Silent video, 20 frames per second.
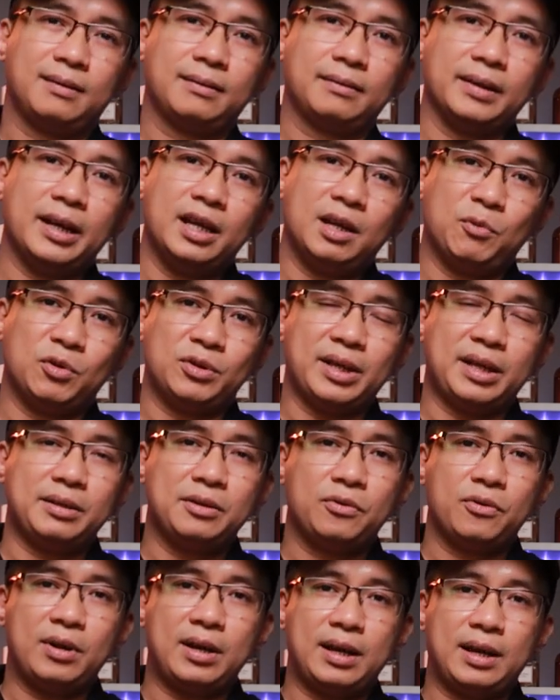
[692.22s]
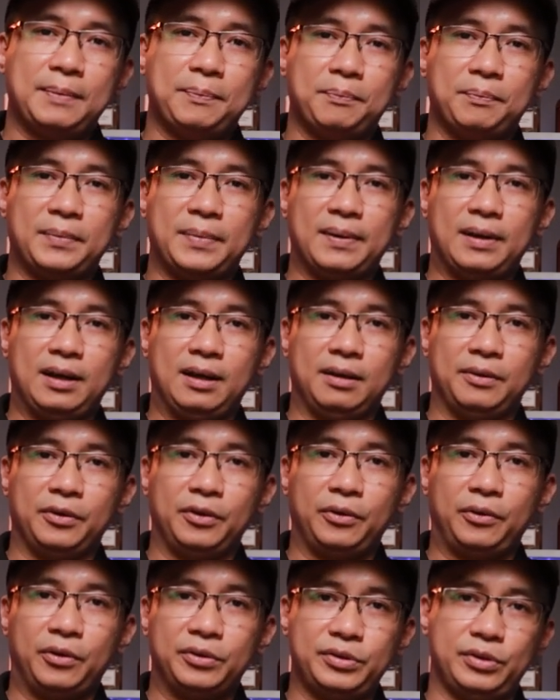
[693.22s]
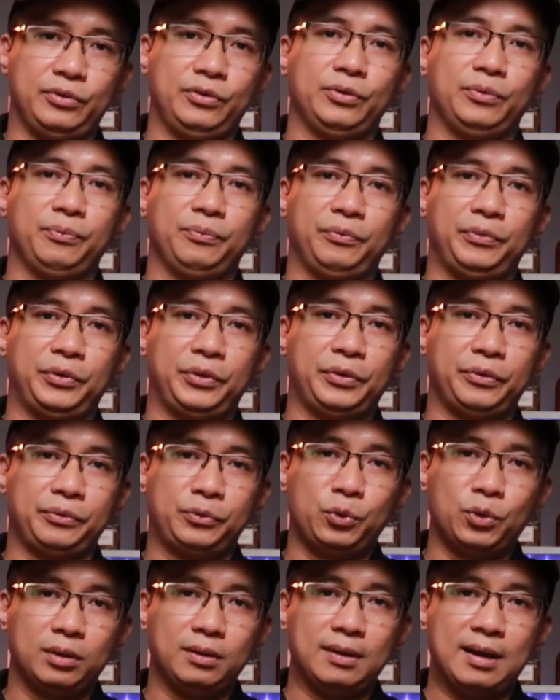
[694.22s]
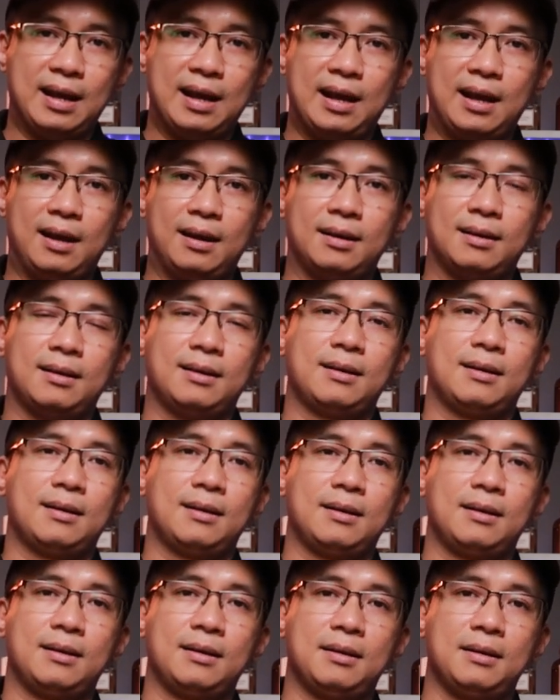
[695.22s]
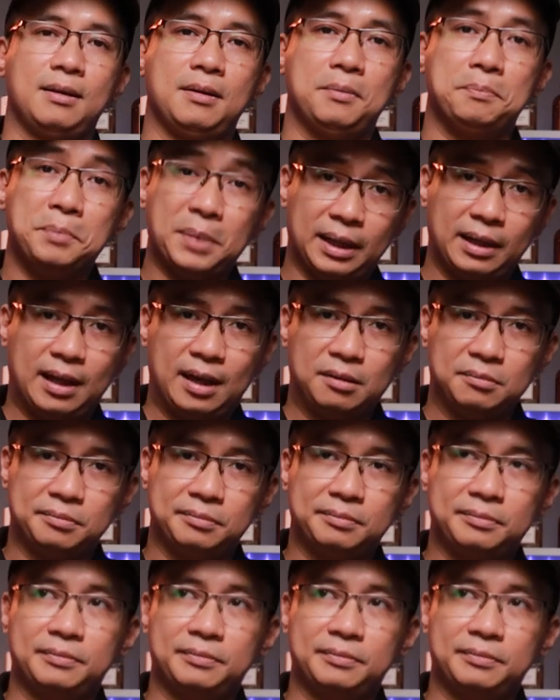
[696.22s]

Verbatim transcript: Đây là một chai nước hoa mà nó có sử dụng thuốc lá, mật ong.